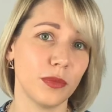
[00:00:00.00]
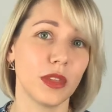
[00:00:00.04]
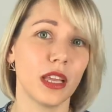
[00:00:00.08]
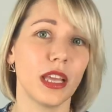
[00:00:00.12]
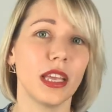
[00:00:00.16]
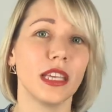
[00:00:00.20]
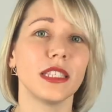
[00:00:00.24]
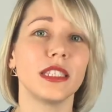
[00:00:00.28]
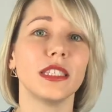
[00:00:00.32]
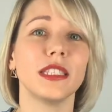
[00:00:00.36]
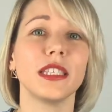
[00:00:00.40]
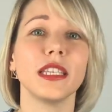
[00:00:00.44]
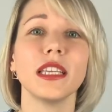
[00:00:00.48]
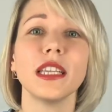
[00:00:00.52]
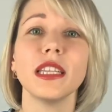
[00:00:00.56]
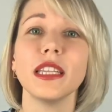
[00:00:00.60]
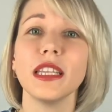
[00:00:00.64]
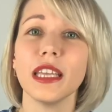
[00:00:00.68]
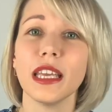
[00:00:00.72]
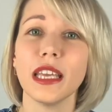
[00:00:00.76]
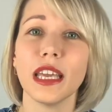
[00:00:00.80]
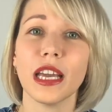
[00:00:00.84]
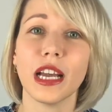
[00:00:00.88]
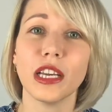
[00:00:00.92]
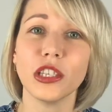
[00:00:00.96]

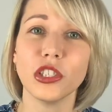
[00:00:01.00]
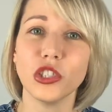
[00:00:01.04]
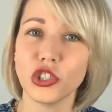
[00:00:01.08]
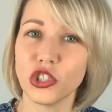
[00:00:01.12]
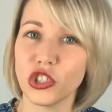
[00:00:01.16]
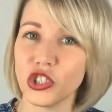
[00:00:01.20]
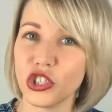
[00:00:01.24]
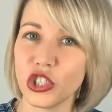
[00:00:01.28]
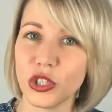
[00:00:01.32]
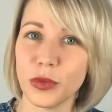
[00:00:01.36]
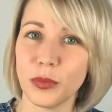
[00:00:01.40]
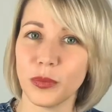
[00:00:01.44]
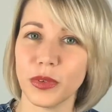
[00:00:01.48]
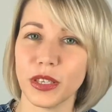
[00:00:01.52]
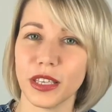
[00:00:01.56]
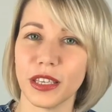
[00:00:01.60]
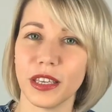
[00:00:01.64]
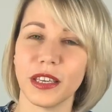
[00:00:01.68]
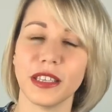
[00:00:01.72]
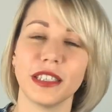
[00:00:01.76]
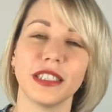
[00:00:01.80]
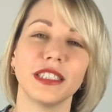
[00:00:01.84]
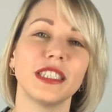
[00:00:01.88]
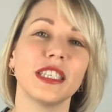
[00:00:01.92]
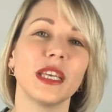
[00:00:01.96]
Сырные ощипки,
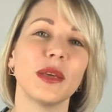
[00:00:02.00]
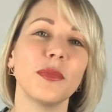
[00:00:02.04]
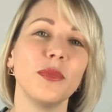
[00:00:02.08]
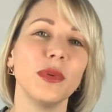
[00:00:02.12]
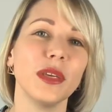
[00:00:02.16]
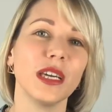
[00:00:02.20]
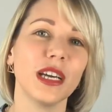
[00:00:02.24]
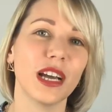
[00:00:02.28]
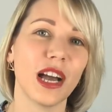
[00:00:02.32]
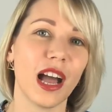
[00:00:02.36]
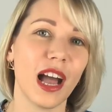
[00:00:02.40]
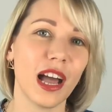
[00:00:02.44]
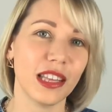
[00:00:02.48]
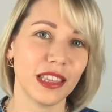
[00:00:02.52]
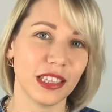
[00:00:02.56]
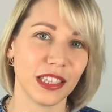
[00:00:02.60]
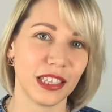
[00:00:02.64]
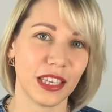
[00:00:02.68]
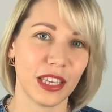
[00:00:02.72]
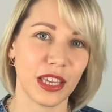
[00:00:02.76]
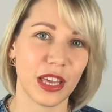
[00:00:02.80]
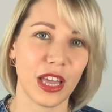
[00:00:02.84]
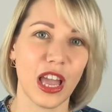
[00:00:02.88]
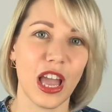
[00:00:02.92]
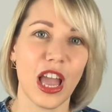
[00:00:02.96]

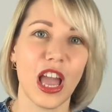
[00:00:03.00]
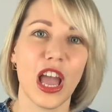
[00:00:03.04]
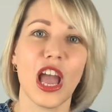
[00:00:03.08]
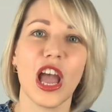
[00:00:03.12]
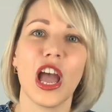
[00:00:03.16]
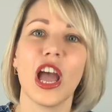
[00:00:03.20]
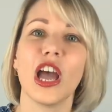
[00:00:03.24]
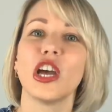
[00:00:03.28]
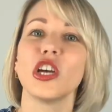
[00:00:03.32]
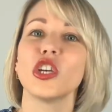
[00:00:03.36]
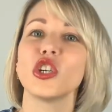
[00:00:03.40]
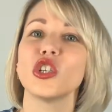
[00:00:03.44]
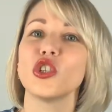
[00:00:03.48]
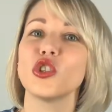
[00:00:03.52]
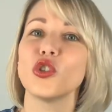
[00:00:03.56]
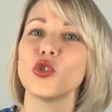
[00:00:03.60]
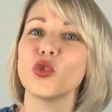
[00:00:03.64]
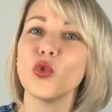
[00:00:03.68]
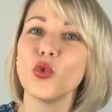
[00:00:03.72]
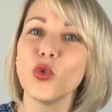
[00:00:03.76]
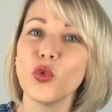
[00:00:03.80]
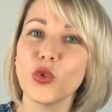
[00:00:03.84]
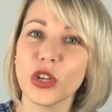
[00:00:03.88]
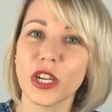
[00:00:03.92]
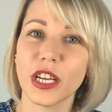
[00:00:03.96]
запеканки,
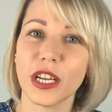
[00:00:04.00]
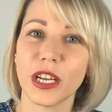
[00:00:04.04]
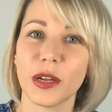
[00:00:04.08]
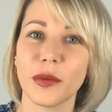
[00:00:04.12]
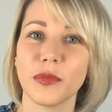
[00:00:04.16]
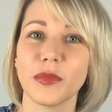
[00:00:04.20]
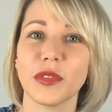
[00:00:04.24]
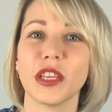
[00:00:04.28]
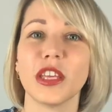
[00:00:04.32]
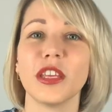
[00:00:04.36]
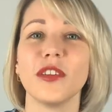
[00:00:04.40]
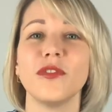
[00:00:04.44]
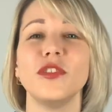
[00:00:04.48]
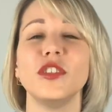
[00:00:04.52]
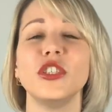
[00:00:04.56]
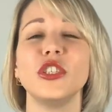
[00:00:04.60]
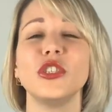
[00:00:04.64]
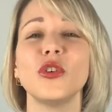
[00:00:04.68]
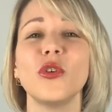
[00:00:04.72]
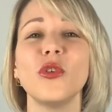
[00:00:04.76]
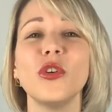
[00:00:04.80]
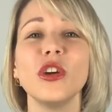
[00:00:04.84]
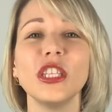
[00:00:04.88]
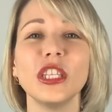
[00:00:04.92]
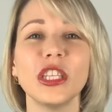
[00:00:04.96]
журек. И
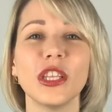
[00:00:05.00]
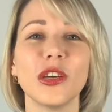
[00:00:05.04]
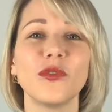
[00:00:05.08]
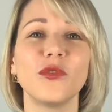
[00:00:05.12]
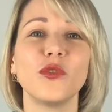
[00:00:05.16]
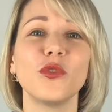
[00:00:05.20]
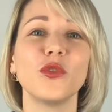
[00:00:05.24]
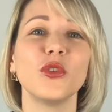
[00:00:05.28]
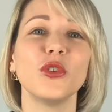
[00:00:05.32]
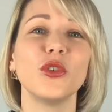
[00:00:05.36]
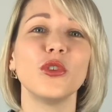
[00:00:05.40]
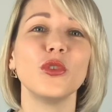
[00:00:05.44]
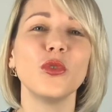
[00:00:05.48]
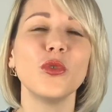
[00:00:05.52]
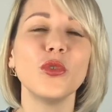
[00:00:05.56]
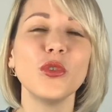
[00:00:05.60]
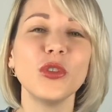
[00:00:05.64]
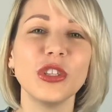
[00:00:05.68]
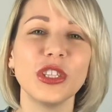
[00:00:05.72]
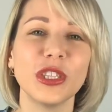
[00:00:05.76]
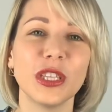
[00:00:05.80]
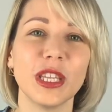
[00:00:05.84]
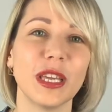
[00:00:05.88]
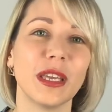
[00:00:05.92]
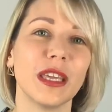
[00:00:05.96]
все это в
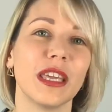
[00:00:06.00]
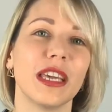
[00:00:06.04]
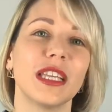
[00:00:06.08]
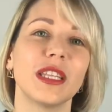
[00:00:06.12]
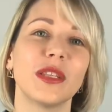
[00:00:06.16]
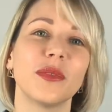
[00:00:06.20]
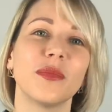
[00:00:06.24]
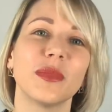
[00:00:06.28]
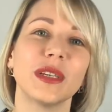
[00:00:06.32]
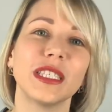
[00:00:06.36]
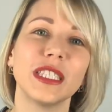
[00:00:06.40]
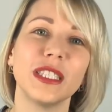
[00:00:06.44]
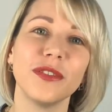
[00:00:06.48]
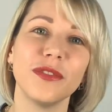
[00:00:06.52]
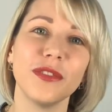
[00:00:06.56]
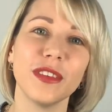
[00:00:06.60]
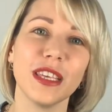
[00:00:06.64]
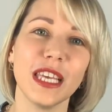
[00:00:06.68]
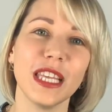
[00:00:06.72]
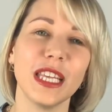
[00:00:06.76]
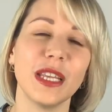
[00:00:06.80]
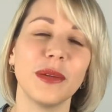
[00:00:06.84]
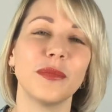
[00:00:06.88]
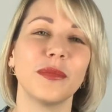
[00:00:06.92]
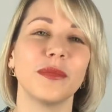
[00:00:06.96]
уютной
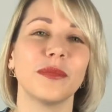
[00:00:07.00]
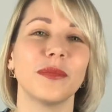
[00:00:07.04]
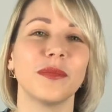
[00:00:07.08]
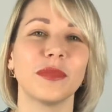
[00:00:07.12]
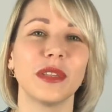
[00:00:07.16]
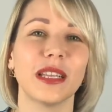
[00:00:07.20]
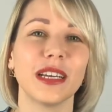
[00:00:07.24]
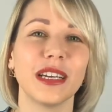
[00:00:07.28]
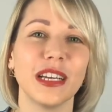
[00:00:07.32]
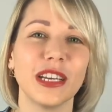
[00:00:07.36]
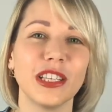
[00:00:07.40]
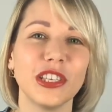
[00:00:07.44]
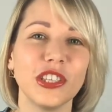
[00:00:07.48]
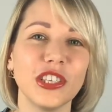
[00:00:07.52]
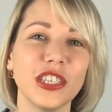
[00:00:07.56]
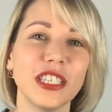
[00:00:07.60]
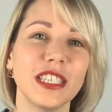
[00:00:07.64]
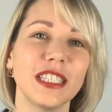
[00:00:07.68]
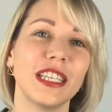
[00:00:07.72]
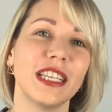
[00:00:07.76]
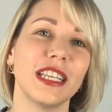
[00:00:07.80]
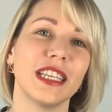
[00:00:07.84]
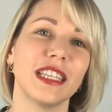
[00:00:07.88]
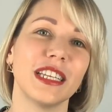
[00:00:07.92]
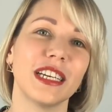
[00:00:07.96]
атмосфере
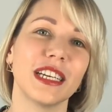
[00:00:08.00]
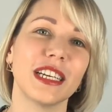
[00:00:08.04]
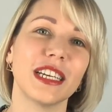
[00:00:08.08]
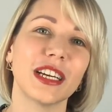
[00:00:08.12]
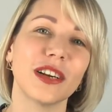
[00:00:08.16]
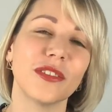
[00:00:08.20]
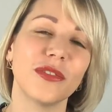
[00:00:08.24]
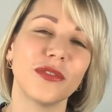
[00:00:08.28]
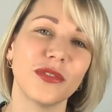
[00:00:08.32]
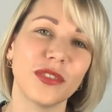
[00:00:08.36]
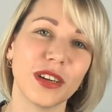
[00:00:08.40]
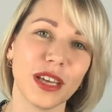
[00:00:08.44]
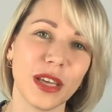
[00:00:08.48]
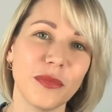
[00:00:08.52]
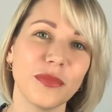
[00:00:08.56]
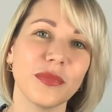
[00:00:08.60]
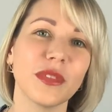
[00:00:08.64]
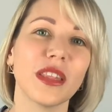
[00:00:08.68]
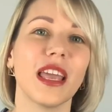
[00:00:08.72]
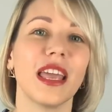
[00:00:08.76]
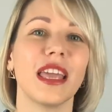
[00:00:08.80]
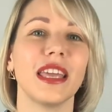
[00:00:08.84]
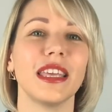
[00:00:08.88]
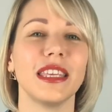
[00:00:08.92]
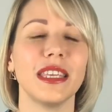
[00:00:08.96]
многочисленных кафе
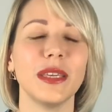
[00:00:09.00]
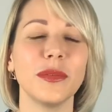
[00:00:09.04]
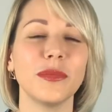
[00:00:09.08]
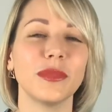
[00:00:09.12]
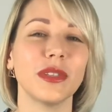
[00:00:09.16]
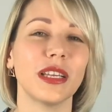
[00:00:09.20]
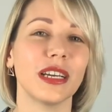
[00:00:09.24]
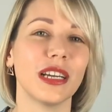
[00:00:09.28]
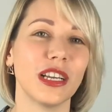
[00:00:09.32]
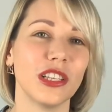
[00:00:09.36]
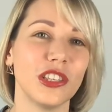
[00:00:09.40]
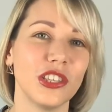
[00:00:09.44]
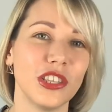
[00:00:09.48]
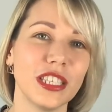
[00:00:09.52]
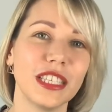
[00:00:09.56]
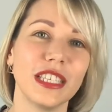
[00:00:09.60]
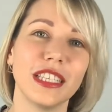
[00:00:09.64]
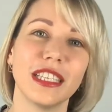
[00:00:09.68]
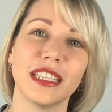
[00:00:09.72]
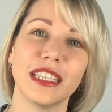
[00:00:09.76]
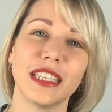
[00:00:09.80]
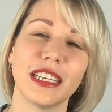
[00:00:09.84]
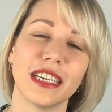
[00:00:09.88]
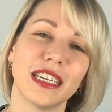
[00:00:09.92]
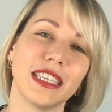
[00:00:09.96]
и
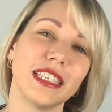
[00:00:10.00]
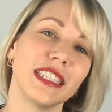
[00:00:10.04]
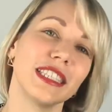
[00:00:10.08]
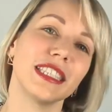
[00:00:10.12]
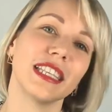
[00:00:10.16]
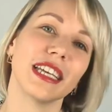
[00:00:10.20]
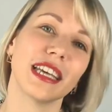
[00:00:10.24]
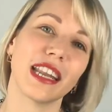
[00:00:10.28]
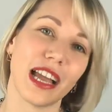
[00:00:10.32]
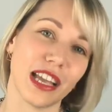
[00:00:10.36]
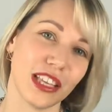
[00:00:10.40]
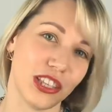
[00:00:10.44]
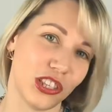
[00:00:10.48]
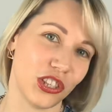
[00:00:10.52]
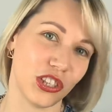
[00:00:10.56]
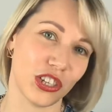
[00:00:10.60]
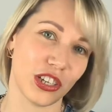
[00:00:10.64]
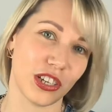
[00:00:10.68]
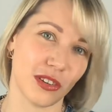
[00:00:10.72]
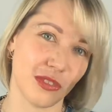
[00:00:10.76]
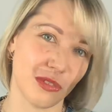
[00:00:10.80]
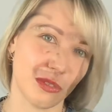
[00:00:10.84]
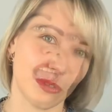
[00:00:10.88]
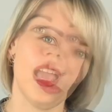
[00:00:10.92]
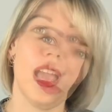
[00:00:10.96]
многочисленных ресторанчиков.
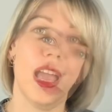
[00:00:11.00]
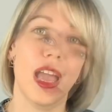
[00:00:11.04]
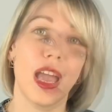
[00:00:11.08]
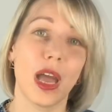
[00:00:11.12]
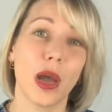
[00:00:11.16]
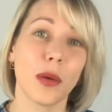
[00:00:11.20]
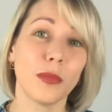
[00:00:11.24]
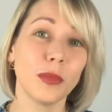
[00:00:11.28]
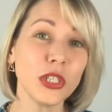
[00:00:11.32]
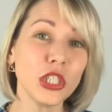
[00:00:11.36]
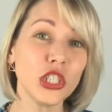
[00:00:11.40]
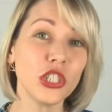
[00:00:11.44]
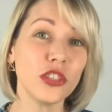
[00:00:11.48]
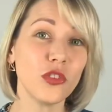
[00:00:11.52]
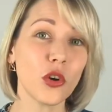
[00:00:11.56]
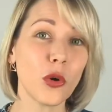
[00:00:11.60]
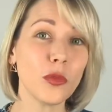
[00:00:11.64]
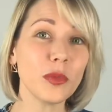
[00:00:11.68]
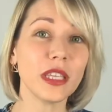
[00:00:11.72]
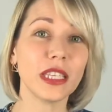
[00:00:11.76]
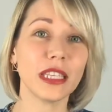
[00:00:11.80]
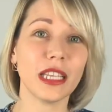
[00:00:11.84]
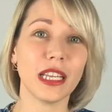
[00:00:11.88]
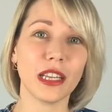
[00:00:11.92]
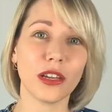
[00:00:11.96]
Мы живем
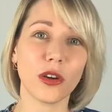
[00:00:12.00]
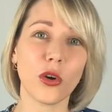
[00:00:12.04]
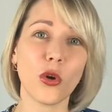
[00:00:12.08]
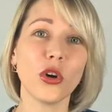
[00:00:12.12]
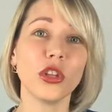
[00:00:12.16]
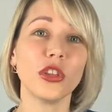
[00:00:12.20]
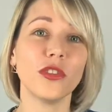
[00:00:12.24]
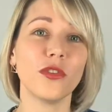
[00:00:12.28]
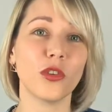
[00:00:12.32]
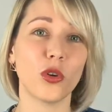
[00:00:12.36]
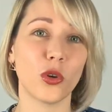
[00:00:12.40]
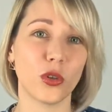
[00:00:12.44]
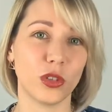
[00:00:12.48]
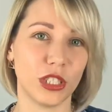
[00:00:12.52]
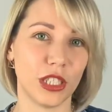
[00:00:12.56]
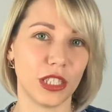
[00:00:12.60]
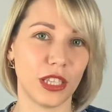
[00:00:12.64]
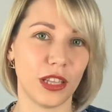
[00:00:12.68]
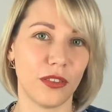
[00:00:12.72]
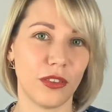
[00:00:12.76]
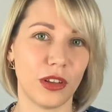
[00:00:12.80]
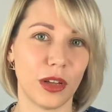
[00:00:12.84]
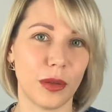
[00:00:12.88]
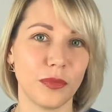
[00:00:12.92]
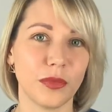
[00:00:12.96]
недалеко от
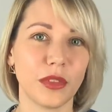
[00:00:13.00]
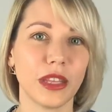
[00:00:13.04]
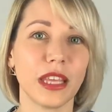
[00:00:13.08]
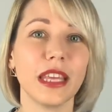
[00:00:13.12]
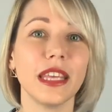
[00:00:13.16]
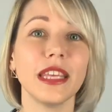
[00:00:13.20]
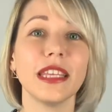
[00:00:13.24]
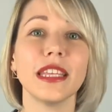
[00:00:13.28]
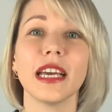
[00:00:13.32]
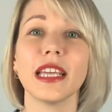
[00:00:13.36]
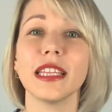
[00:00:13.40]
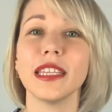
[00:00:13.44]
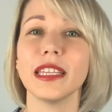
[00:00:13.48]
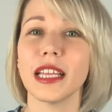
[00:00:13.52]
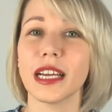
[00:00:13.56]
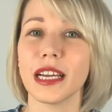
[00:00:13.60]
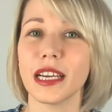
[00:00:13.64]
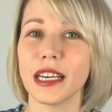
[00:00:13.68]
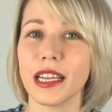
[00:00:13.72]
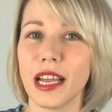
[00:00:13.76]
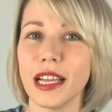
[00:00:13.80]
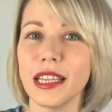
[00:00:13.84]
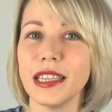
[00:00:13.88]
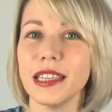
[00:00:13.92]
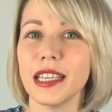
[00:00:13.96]
Вроцлава и
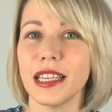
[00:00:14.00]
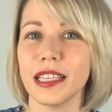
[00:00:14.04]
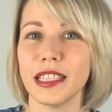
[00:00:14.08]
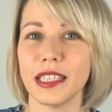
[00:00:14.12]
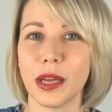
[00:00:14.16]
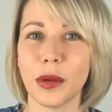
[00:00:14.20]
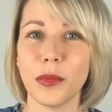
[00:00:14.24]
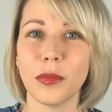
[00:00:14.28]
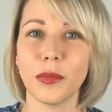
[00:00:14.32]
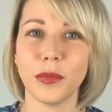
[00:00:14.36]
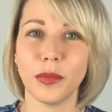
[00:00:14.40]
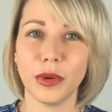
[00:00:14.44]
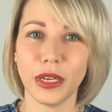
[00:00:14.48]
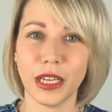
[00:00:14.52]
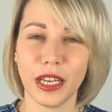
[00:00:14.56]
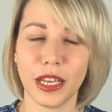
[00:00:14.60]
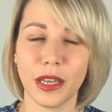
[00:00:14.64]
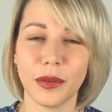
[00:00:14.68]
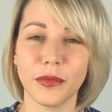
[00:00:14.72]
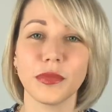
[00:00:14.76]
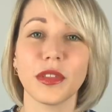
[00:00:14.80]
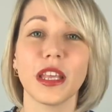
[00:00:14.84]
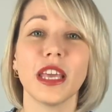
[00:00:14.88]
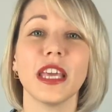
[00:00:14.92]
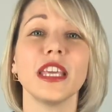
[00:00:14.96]
неоднократно там были.
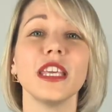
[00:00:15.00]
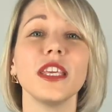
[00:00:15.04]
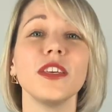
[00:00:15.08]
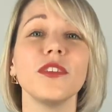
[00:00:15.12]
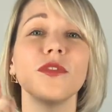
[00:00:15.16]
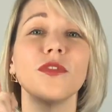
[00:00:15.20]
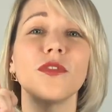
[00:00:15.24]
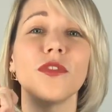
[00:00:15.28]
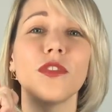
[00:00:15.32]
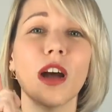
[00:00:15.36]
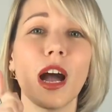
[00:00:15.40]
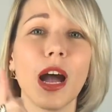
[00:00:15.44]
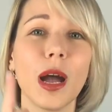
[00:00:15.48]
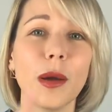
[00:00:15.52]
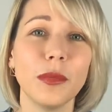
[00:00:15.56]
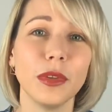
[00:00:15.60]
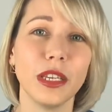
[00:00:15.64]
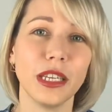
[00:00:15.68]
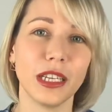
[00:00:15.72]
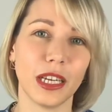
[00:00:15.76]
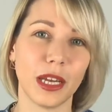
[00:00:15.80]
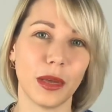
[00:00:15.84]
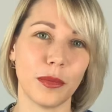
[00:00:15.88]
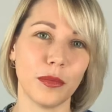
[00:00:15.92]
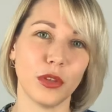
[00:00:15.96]
И вам
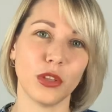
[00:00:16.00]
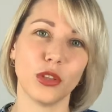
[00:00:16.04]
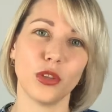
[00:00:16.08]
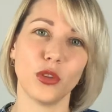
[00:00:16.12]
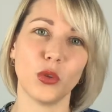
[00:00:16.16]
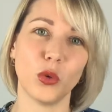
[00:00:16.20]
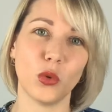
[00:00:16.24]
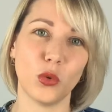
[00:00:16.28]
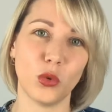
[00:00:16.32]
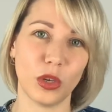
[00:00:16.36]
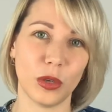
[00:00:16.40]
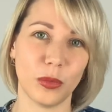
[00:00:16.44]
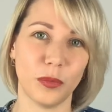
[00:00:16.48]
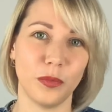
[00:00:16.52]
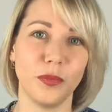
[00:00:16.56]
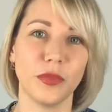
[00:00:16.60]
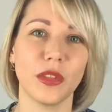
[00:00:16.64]
рекомендуем.